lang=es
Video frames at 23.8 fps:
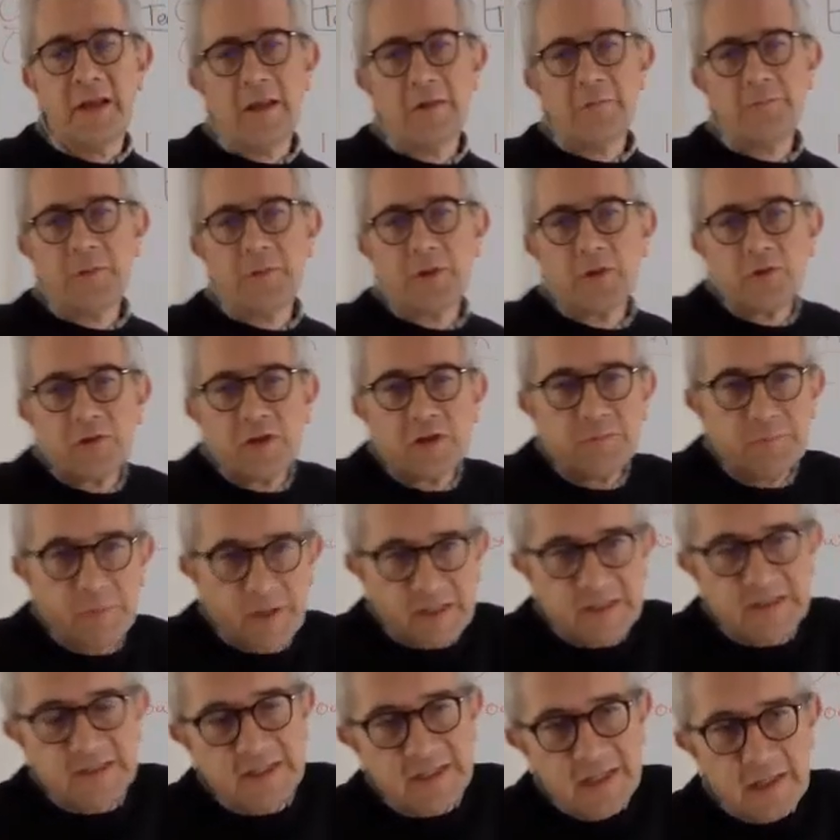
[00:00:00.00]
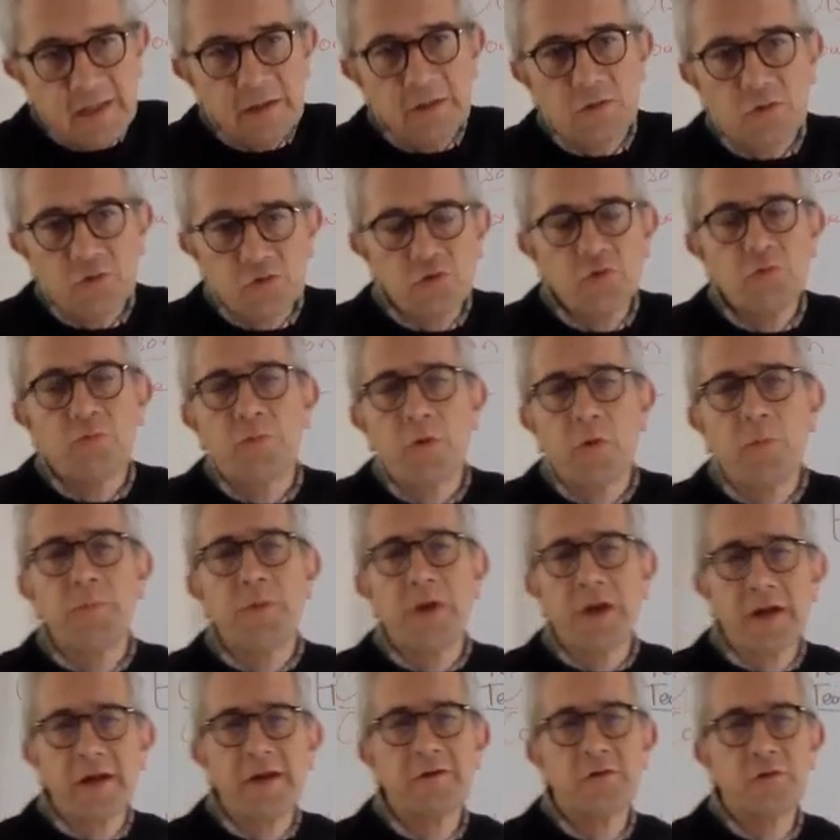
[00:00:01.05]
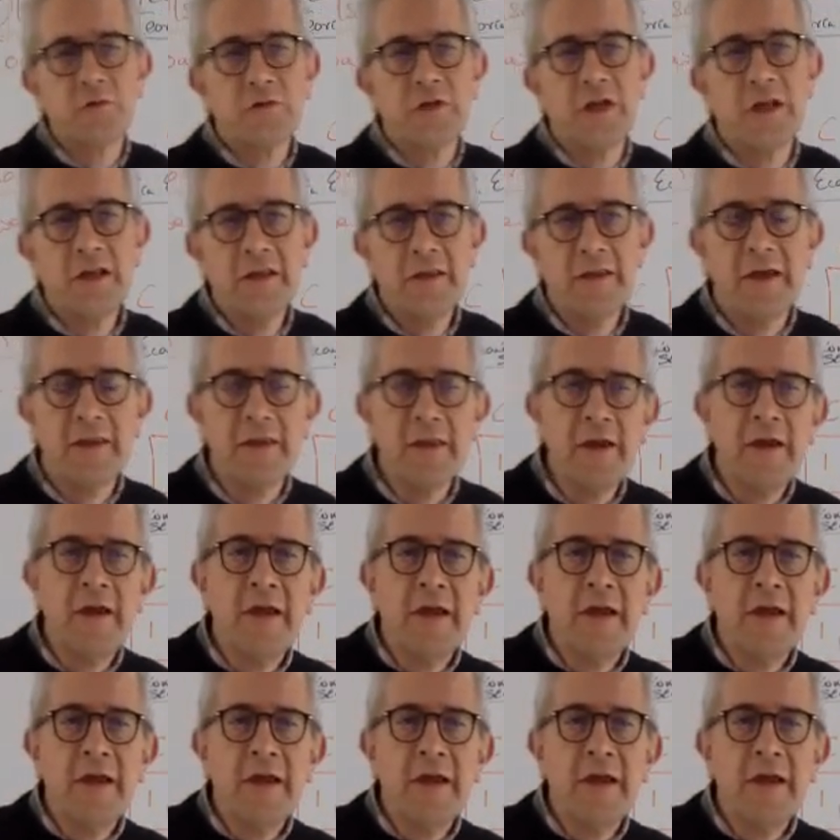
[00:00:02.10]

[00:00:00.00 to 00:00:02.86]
que las personas persiguiendo su propia racionalidad